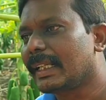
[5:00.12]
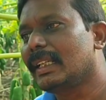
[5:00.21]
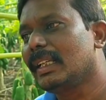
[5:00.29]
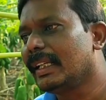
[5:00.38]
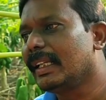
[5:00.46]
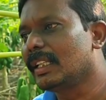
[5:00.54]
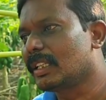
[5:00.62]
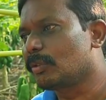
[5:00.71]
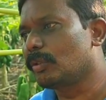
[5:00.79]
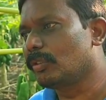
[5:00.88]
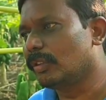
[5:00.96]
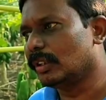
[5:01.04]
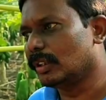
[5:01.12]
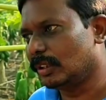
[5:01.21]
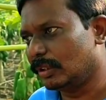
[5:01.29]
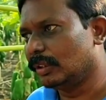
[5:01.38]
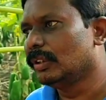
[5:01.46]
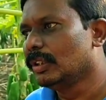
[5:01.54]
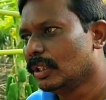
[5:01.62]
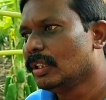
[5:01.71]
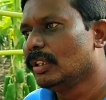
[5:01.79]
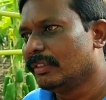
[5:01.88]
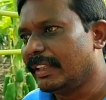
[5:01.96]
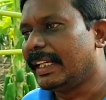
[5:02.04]
ரெட் லேடின்ற ஒரு
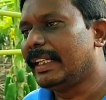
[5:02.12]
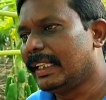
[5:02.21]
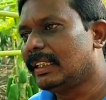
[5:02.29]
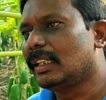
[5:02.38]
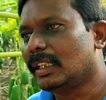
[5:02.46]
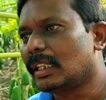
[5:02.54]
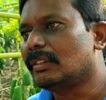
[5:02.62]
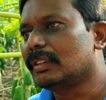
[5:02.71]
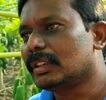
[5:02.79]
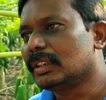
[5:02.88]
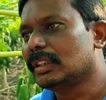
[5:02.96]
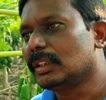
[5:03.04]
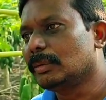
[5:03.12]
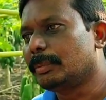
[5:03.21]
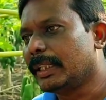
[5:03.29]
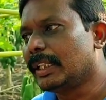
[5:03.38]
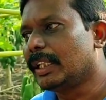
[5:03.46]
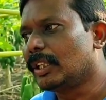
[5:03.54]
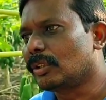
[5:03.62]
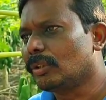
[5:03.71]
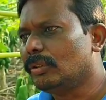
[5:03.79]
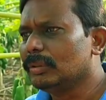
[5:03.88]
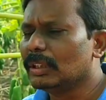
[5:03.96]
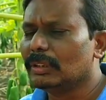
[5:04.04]
வெரைட்டி தான் நாங்கள் வந்து
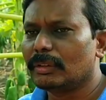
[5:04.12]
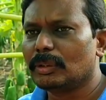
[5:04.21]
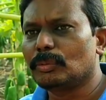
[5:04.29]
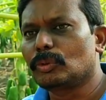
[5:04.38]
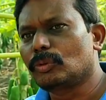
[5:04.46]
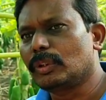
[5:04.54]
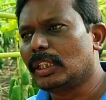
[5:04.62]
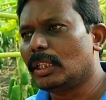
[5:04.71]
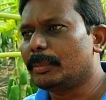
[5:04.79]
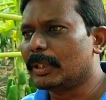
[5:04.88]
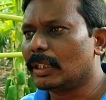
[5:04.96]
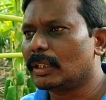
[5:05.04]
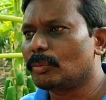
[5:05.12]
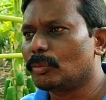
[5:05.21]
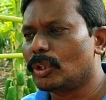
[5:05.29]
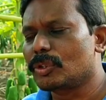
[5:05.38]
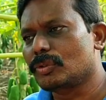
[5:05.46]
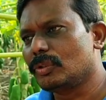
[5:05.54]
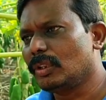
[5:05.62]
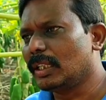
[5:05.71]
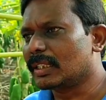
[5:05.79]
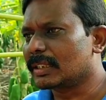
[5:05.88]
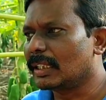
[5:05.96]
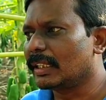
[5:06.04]
பயிரிட்டுருக்கோம் இது வந்து முன்கூட்டியே நாற்பத்தி நாளைக்கு முன்னாடி சொன்னால்
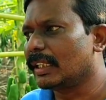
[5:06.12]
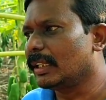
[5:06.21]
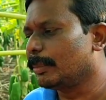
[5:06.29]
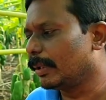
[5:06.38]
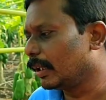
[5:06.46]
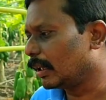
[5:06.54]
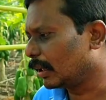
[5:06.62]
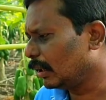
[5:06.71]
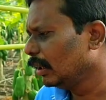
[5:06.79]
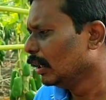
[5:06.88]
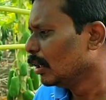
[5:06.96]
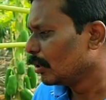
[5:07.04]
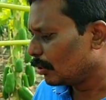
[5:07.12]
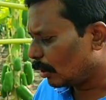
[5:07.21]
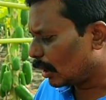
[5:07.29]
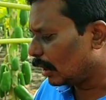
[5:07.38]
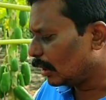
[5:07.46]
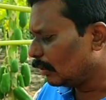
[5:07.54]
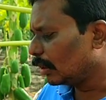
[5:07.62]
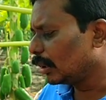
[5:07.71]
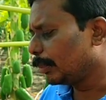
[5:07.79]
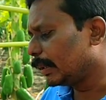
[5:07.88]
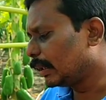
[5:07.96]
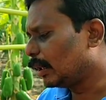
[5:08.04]
நர்சலை ரெடி பண்ணிட்டாங்க ஸோ கன்று வந்து
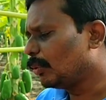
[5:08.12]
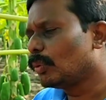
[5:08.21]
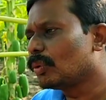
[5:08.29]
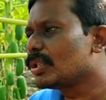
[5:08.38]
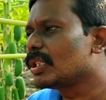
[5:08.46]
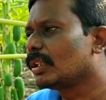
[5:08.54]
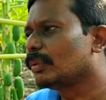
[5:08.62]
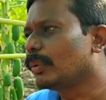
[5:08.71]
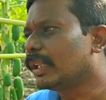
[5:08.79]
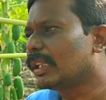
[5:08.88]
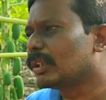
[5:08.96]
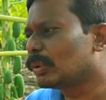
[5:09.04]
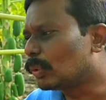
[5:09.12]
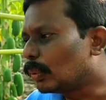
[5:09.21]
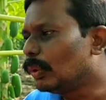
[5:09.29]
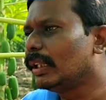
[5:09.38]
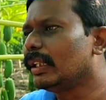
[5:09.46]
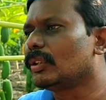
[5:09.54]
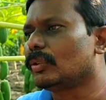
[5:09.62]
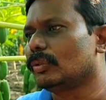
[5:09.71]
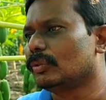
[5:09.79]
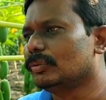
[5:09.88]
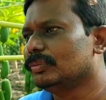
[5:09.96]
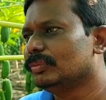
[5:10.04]
பார்த்திங்கன்னா ஒரு ஜான் உயரத்துக்குள்ளே
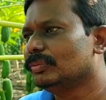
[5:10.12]
இருக்கணும்